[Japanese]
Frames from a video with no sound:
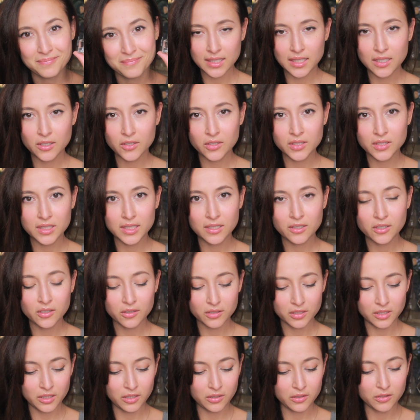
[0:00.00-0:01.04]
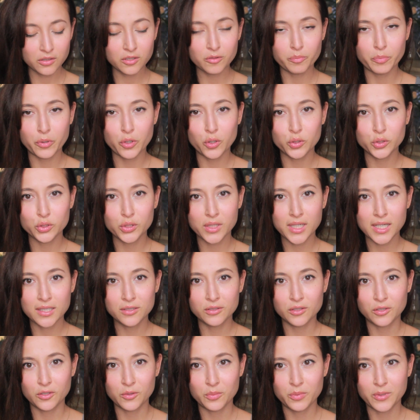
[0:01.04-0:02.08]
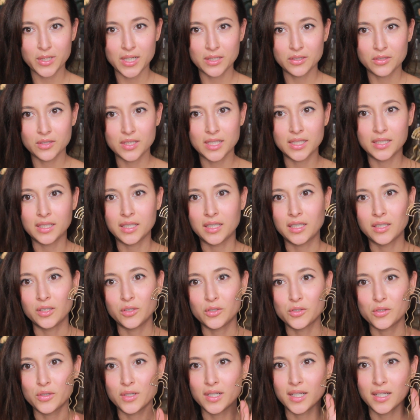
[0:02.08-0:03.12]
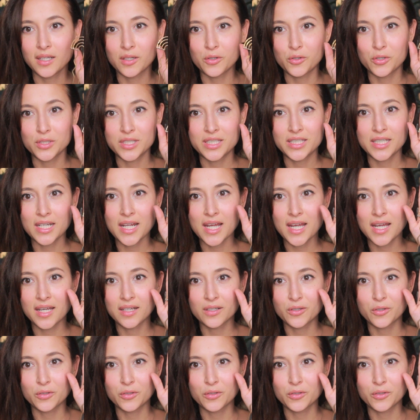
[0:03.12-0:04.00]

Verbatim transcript: ティロティロっていうポートランドのブランドなんだけどそれがこちら